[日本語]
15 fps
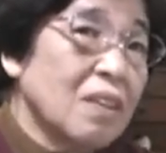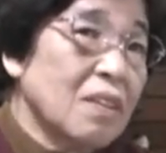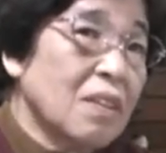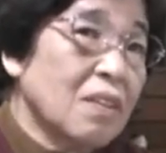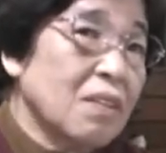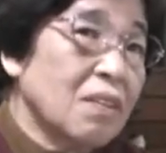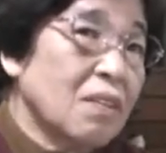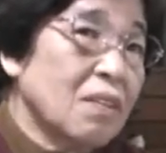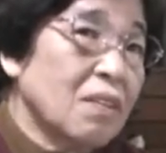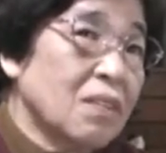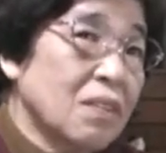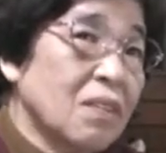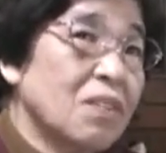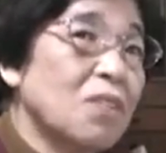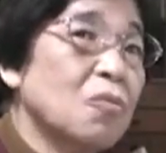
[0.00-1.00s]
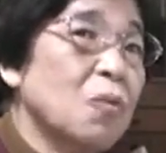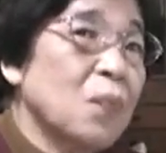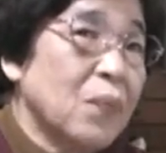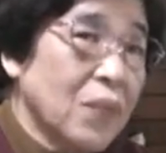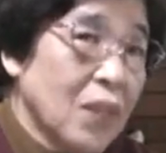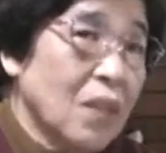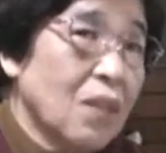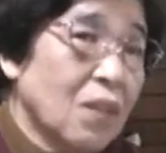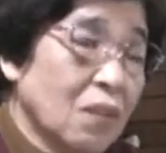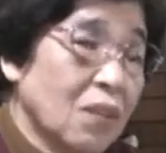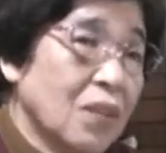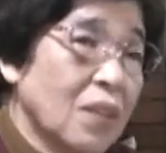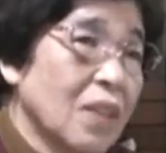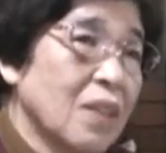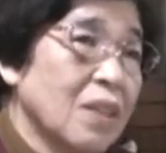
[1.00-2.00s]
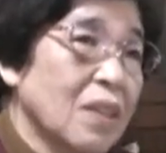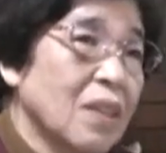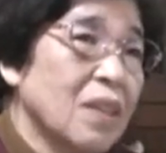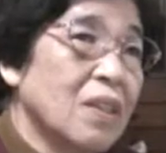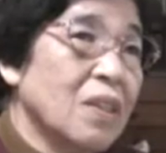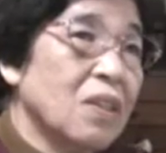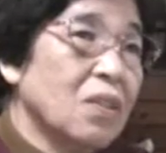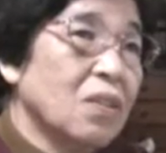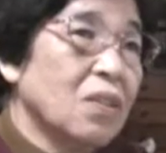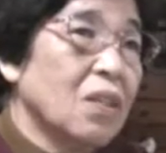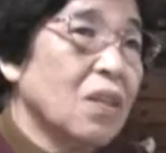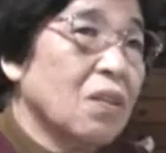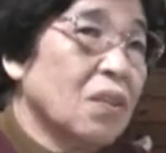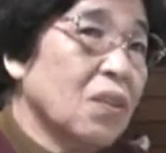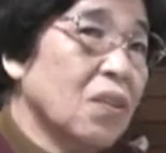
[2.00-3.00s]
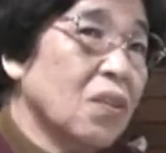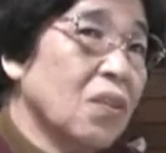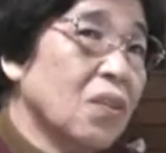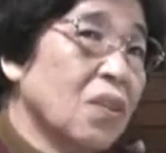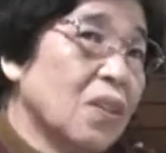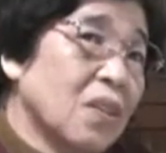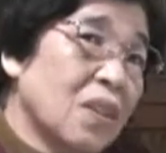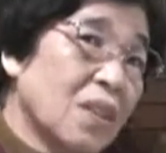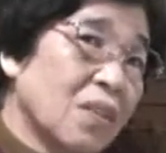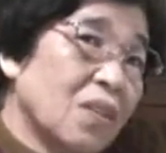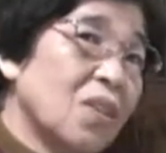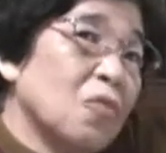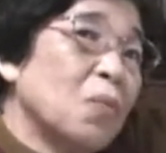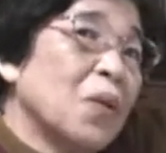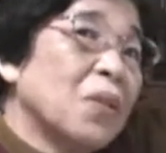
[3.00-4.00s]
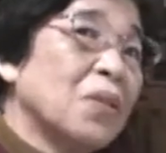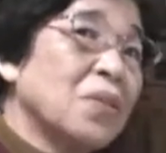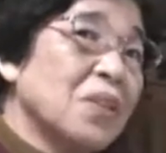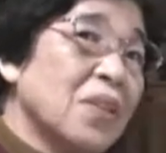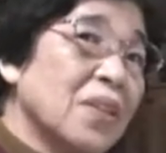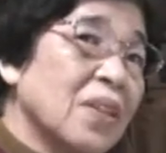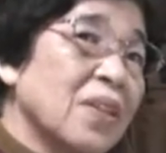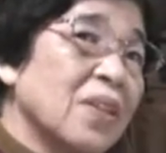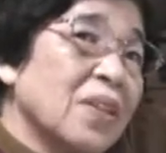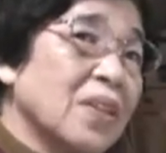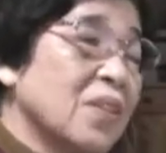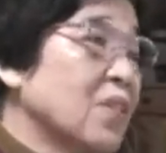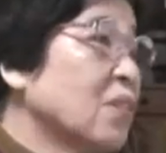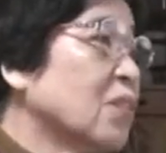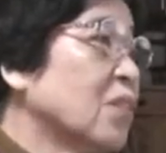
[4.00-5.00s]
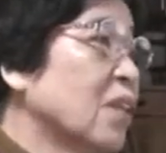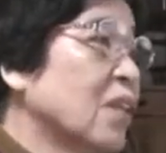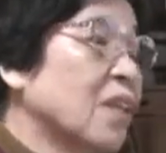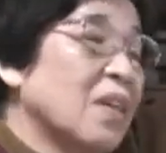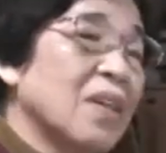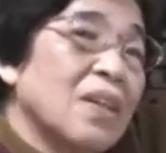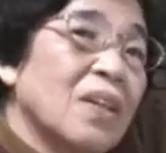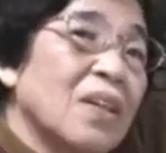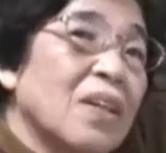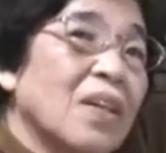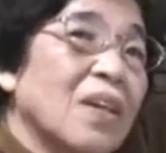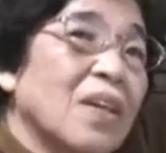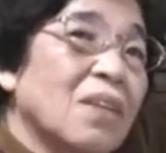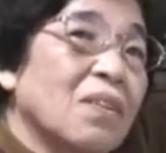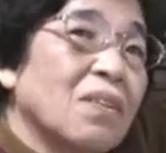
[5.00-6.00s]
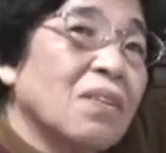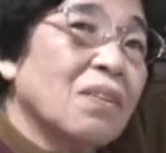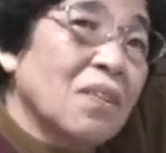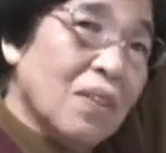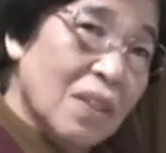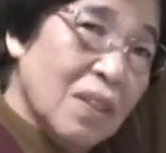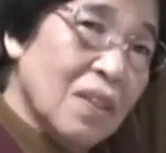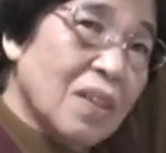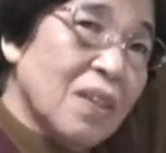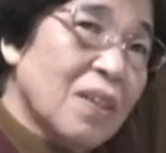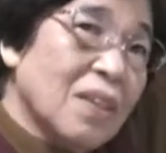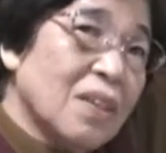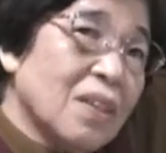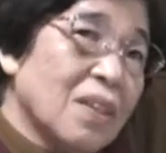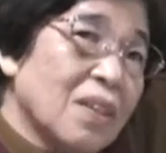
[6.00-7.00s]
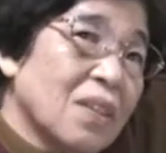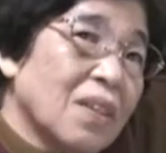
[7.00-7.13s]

あの荷車みたいなとこに入れてそれであの広いあの広場の連れて行ってそこであのねあれ